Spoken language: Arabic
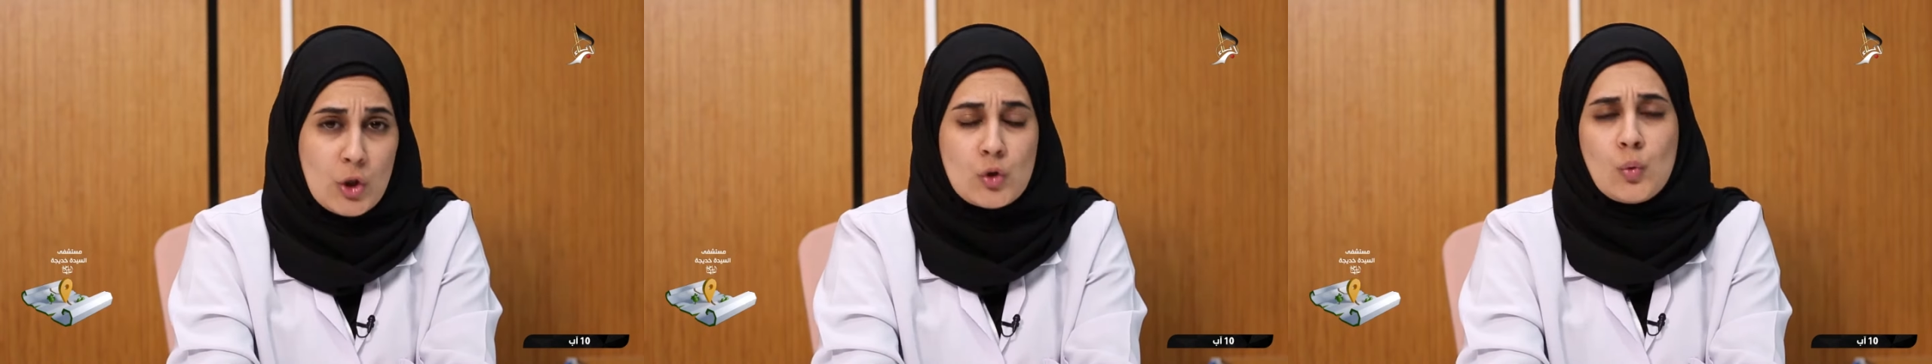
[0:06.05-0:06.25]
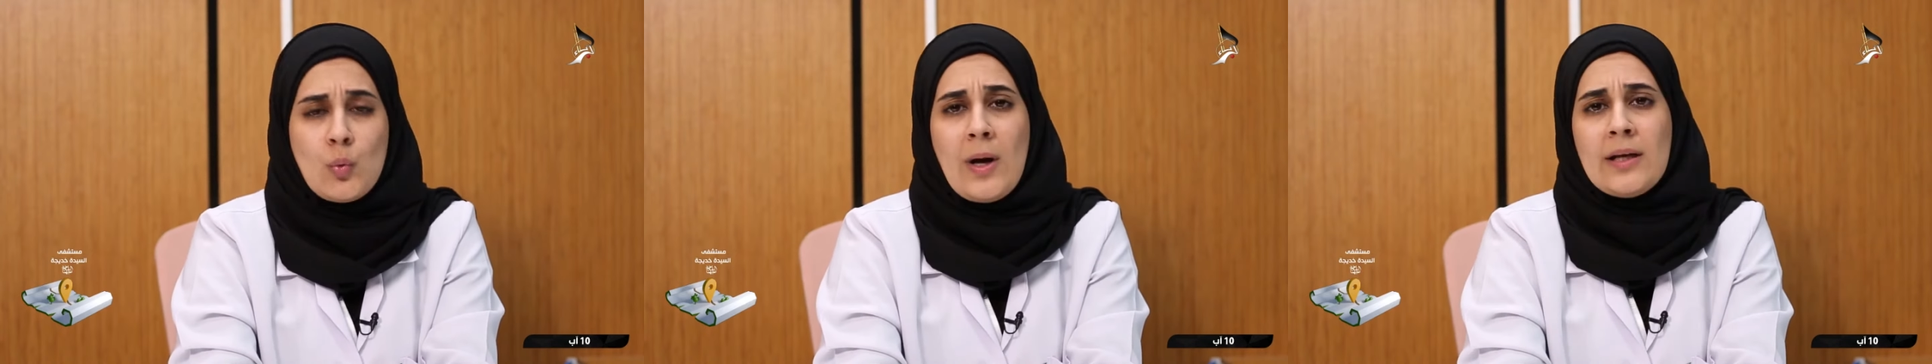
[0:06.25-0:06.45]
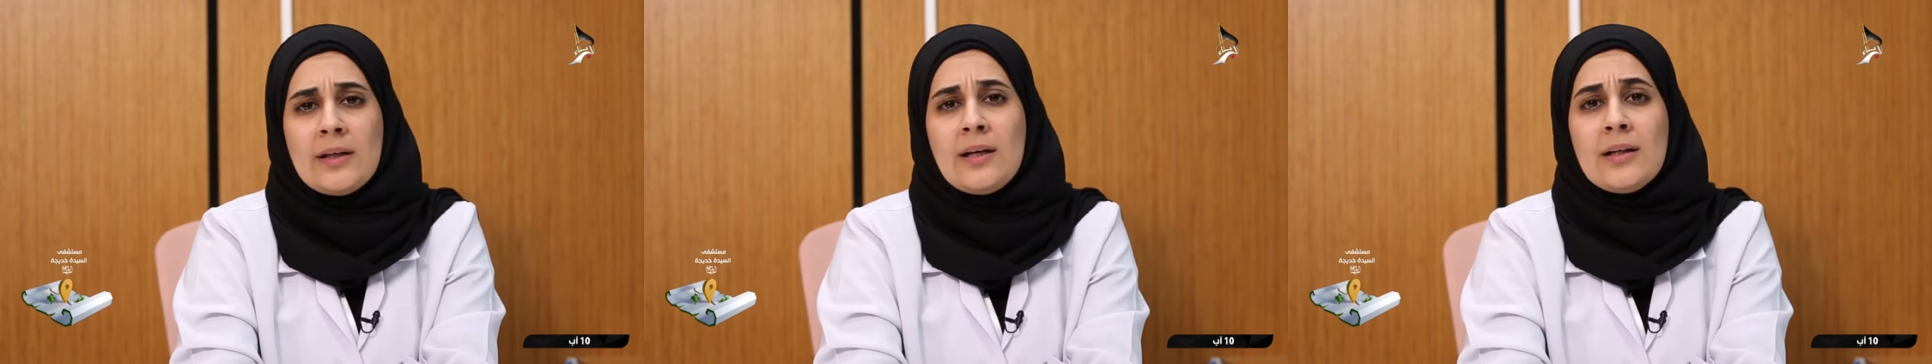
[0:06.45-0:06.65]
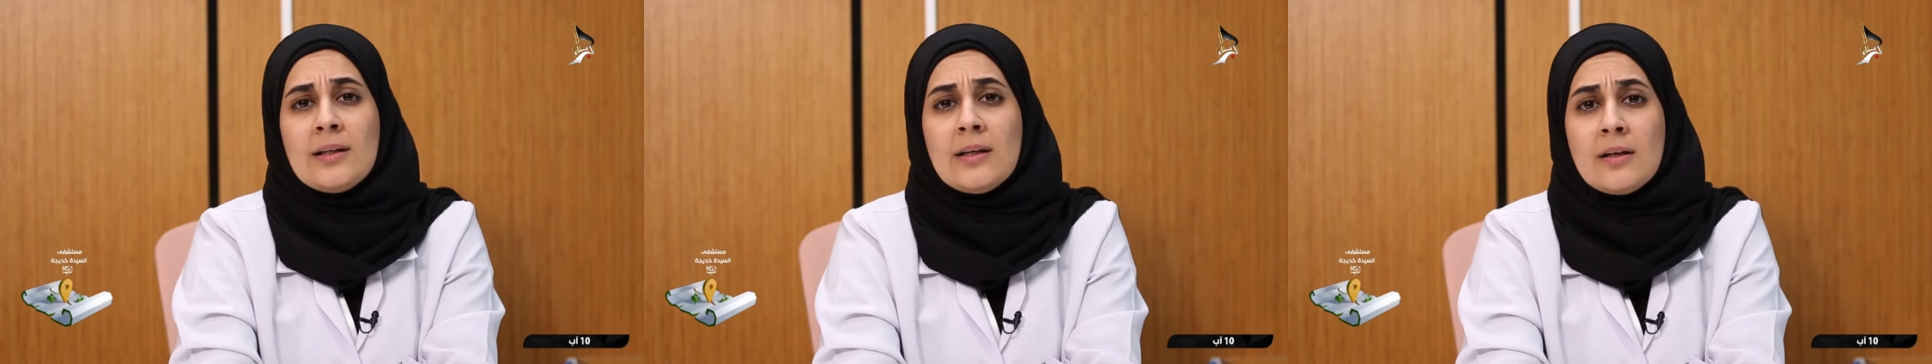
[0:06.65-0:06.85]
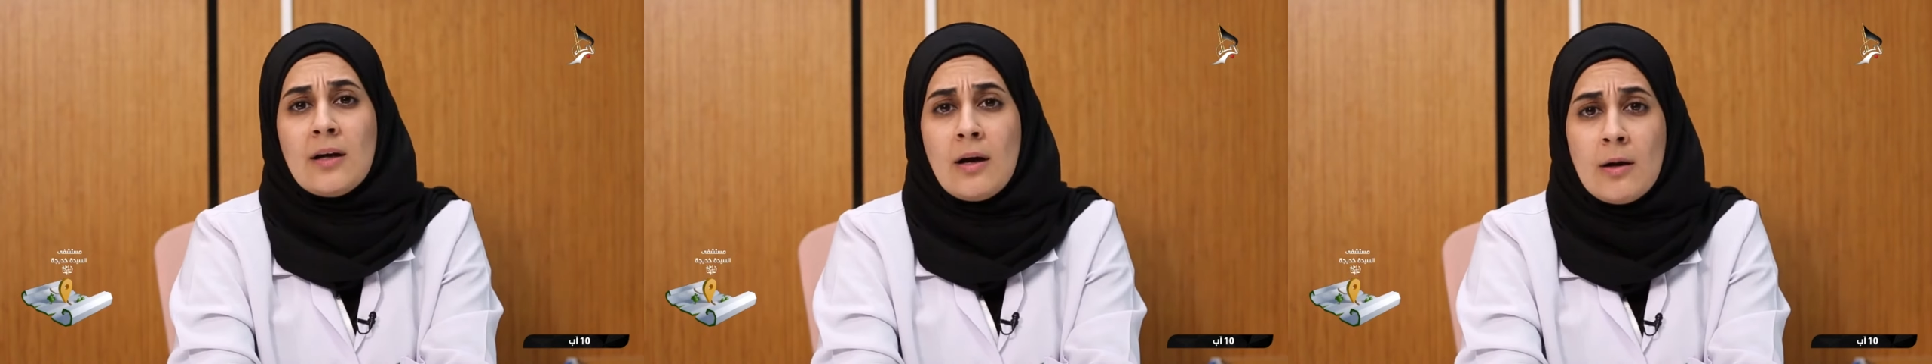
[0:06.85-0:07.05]
زوارنا
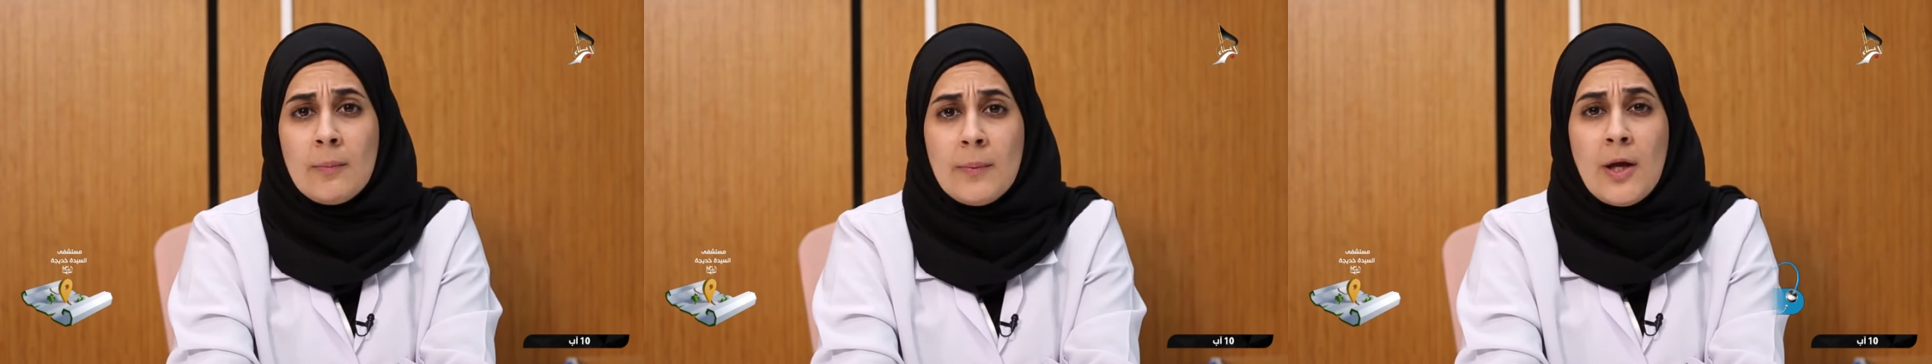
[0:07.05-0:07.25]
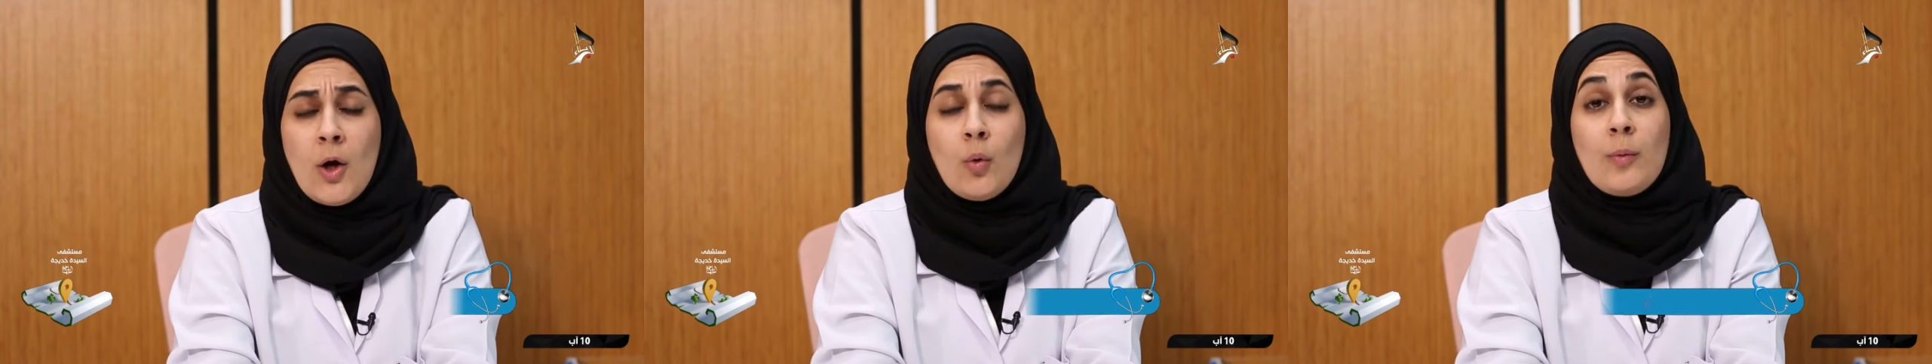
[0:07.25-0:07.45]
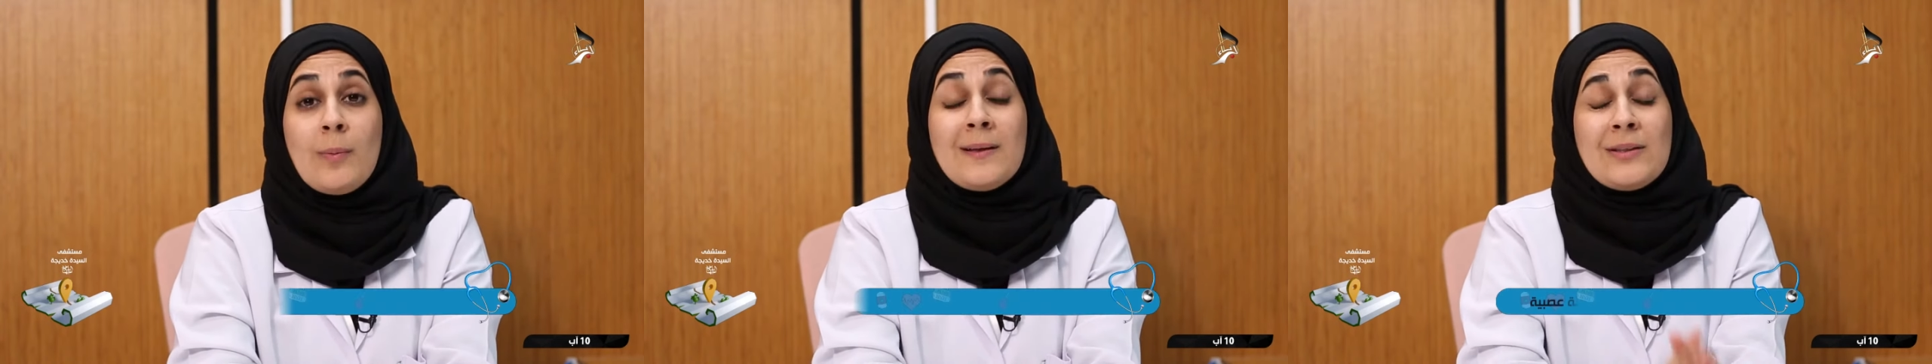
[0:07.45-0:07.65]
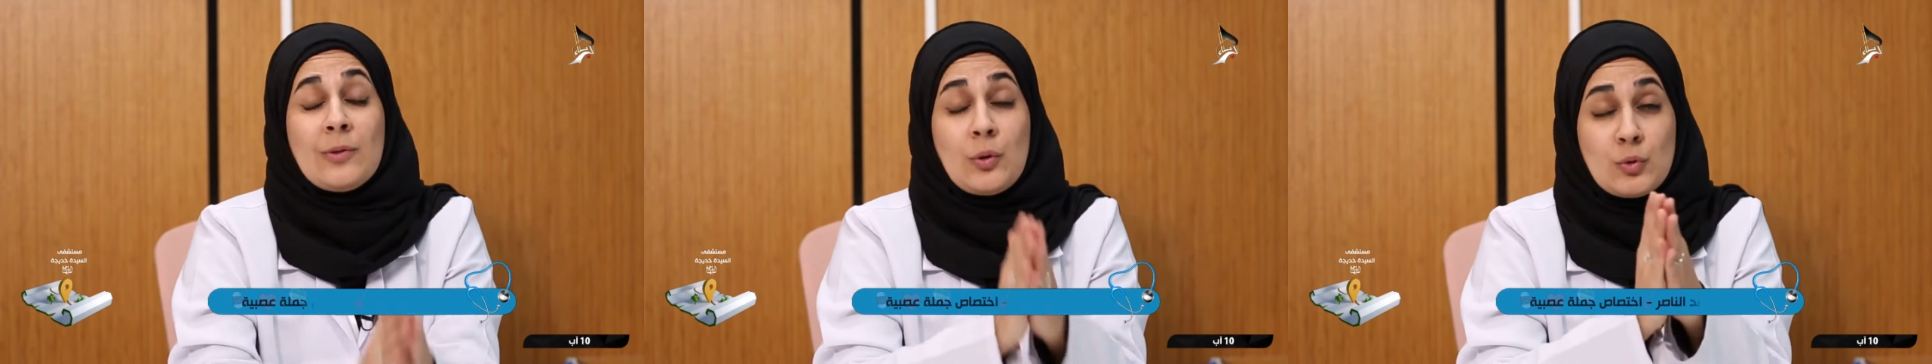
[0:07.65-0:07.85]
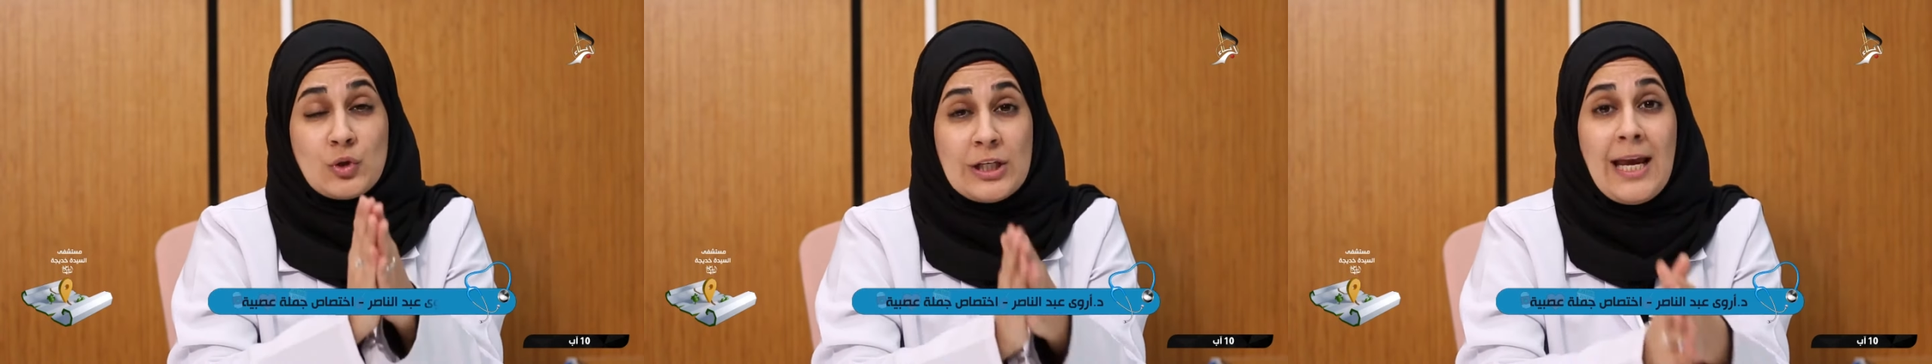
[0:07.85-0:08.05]
الكرام
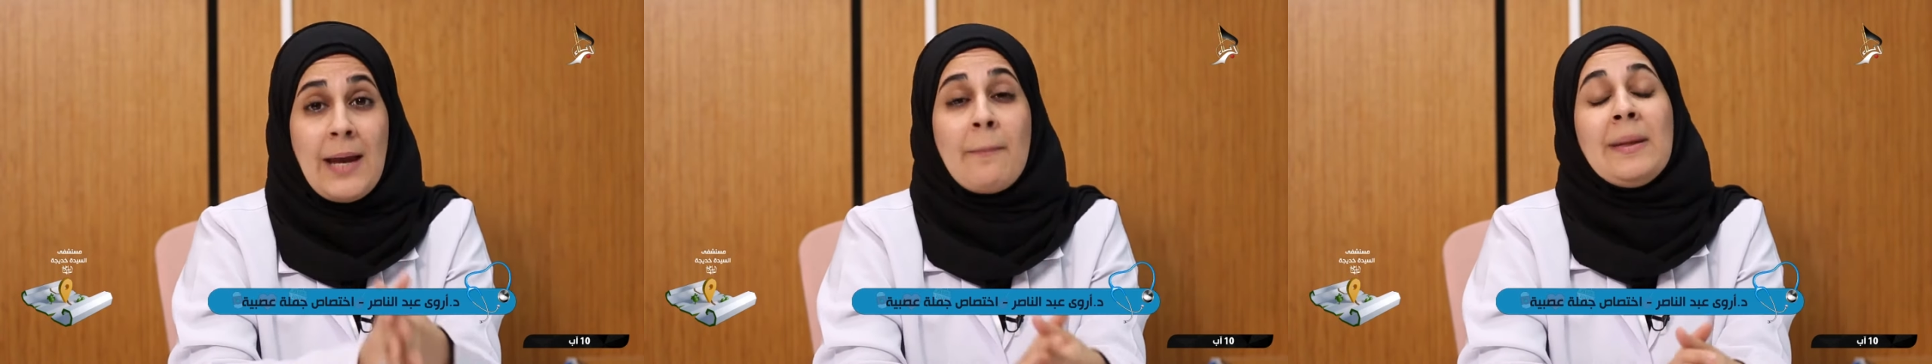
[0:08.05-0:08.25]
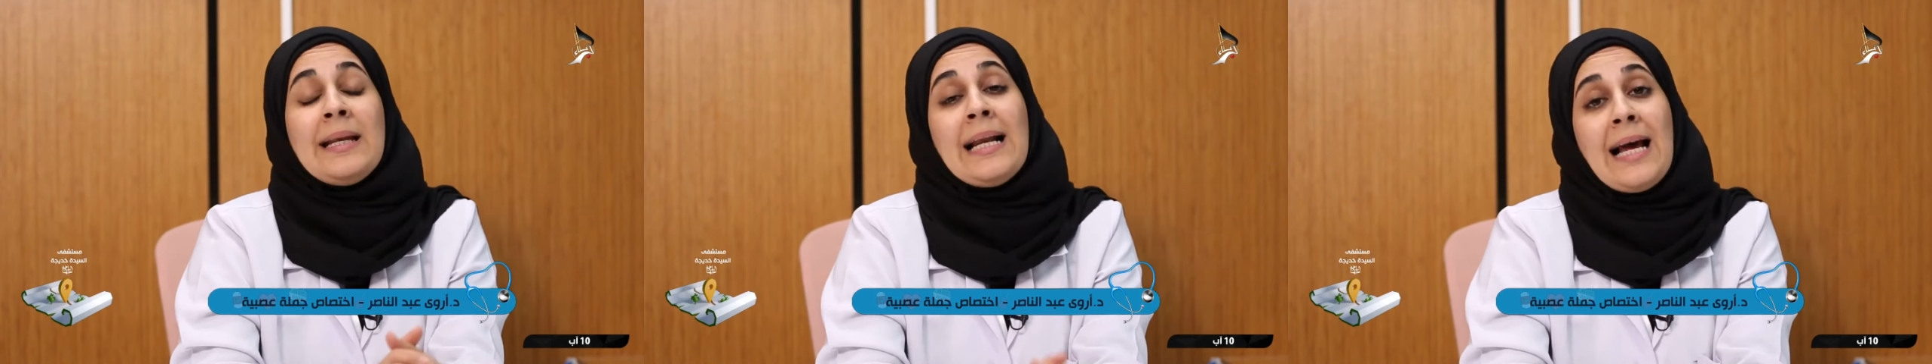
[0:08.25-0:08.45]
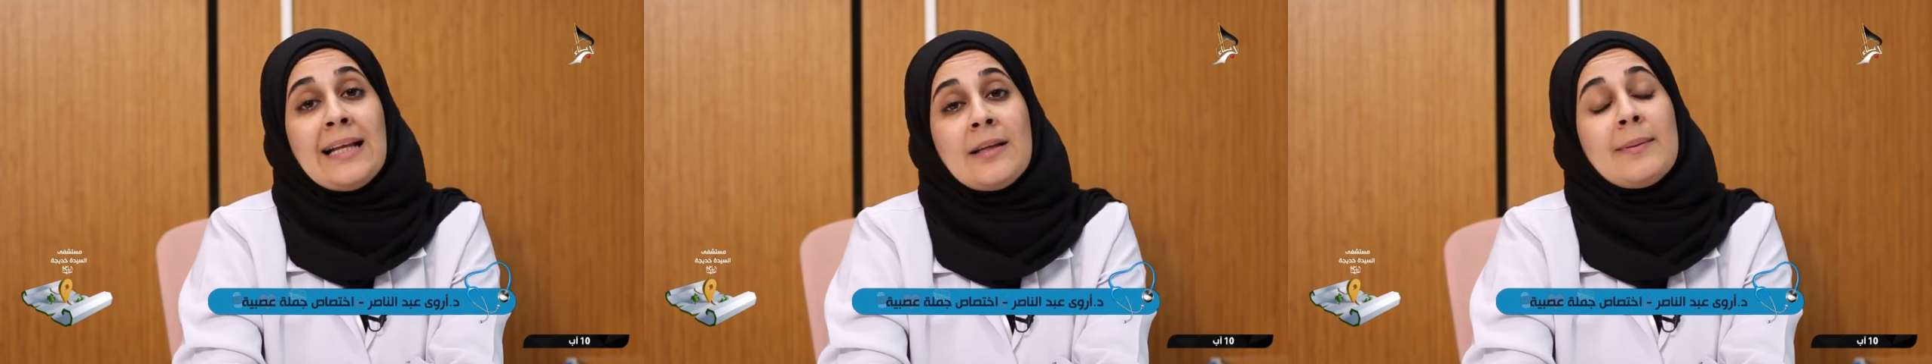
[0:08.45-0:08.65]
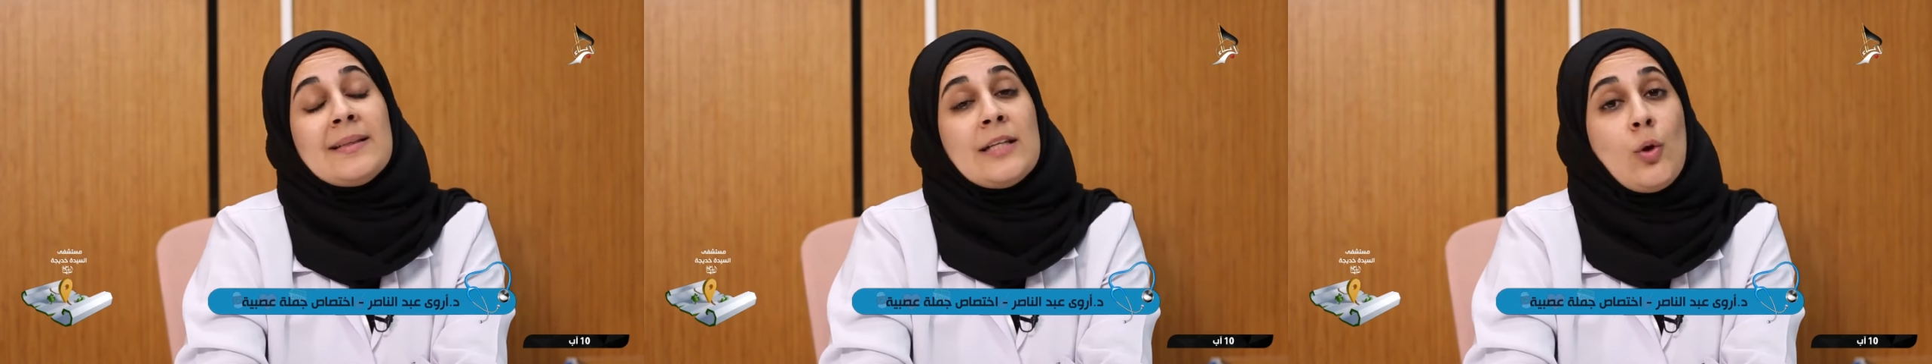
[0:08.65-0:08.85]
وبتوجيه من العتبة